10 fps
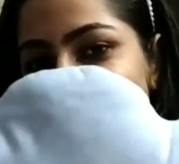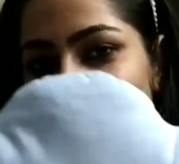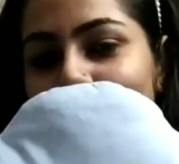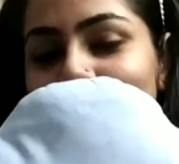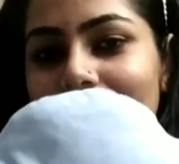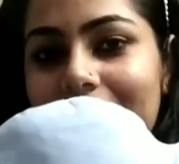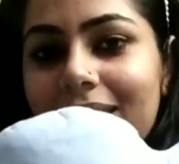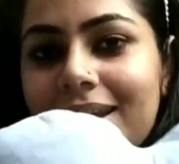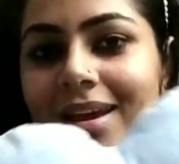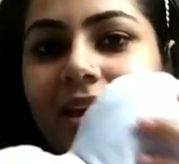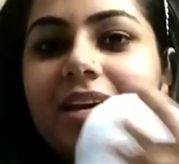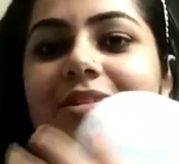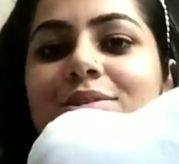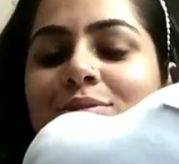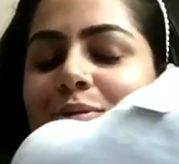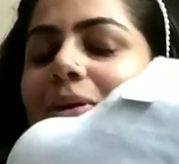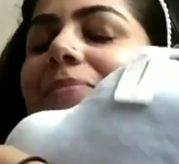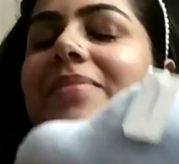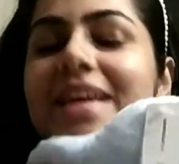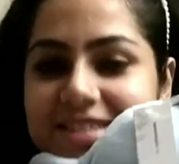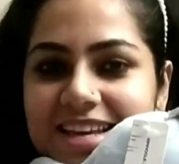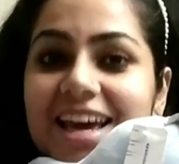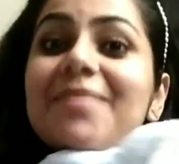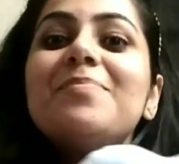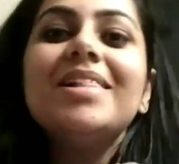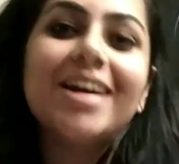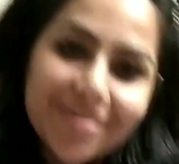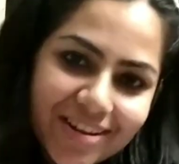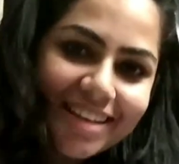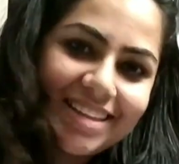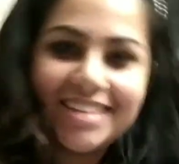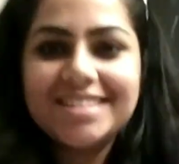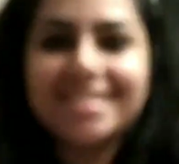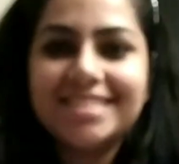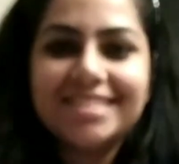सो बिग सो अमेजिंग आई एम लविंग दिस